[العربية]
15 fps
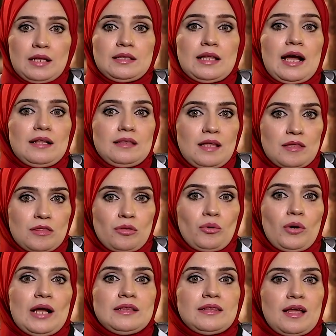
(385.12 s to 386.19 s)
تحدثت
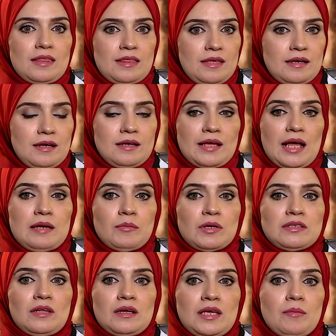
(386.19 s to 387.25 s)
عن تأثير الكلمة
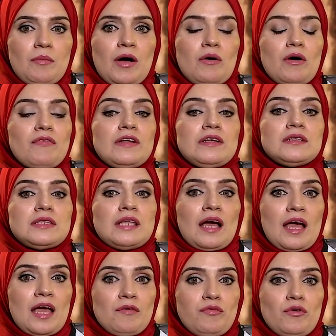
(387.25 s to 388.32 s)
الطيبة وفن
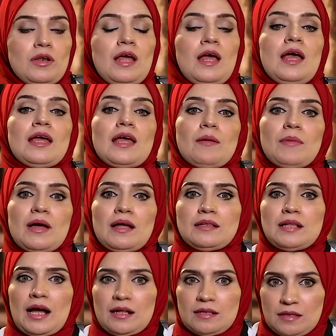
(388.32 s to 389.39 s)
التغافل كما
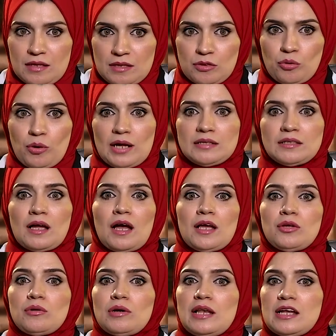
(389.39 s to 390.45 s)
تحدثت عن
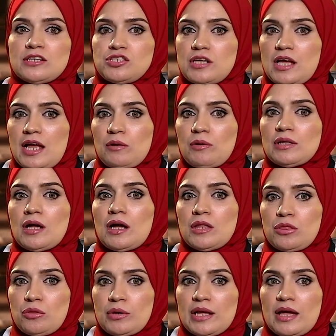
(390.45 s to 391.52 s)
تغير الأجيال
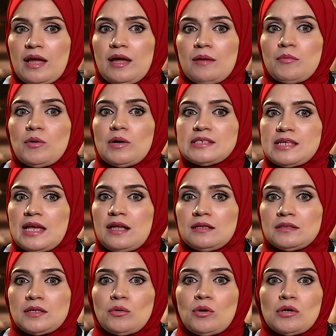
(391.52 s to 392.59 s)
وتأثرها بوسائل
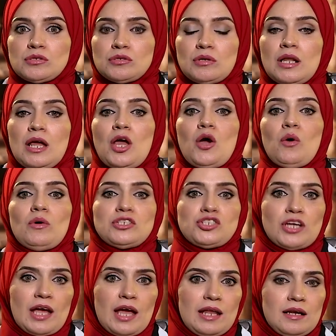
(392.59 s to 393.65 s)
التواصل
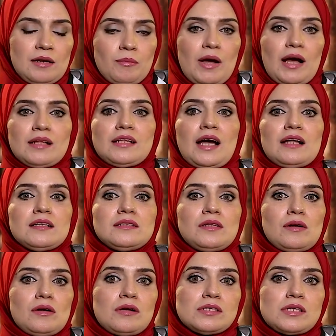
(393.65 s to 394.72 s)
وانشغال البعض عن
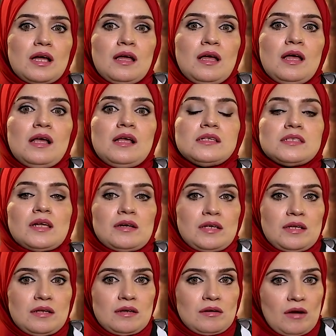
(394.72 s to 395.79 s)
الدراسة
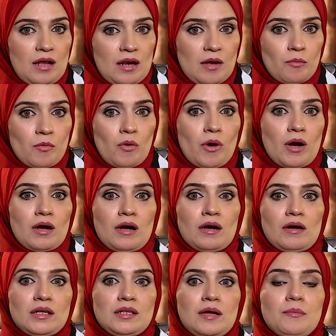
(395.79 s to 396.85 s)
صرير قلم ووقع
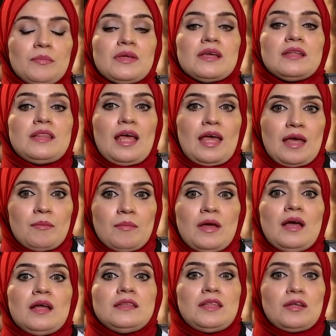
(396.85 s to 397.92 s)
قدم كتاب
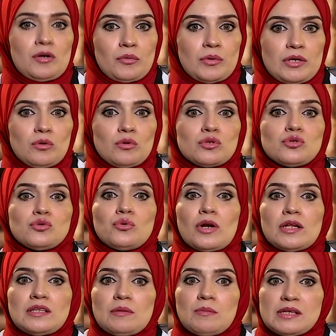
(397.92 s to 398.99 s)
تروي
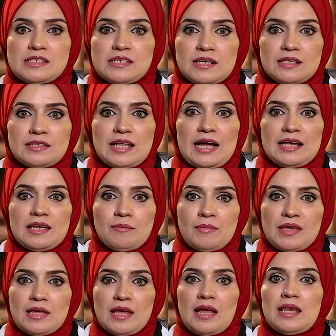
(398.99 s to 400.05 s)
أسطورة المسيرة
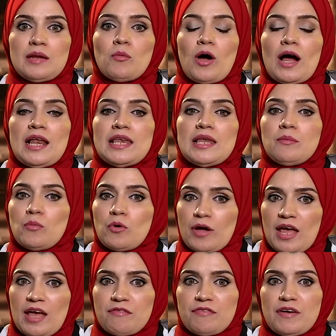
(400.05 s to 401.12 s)
التعليمية لمعلم
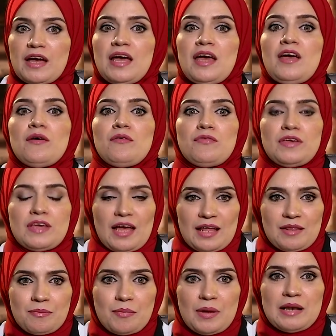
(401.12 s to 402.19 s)
مكافح في
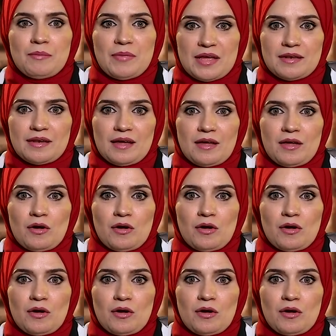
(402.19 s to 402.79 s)
أنبل مهنة